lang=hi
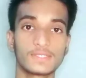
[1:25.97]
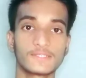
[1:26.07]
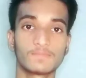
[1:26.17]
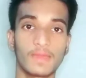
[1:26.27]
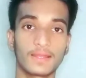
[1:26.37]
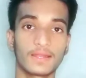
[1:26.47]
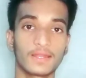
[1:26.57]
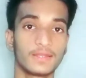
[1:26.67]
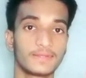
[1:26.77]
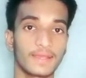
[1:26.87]
से स्मेल
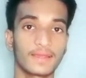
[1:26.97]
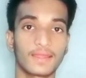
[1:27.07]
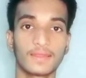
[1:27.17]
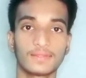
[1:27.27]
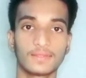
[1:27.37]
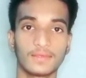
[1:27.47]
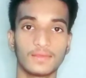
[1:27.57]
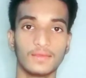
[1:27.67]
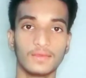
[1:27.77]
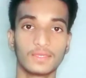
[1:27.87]
करके डिटेक्ट कर लेते
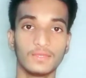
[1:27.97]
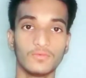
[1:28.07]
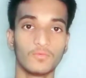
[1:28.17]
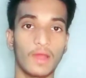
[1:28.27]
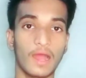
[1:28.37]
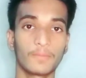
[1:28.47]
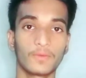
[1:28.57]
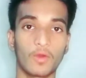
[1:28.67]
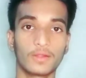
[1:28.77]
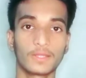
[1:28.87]
कि वहां पे
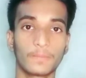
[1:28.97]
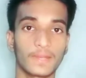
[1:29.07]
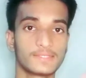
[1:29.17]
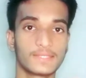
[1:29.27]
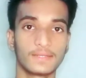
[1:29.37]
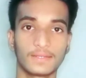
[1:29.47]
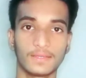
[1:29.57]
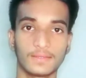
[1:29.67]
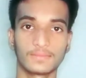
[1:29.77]
वाटर प्रेजेंट है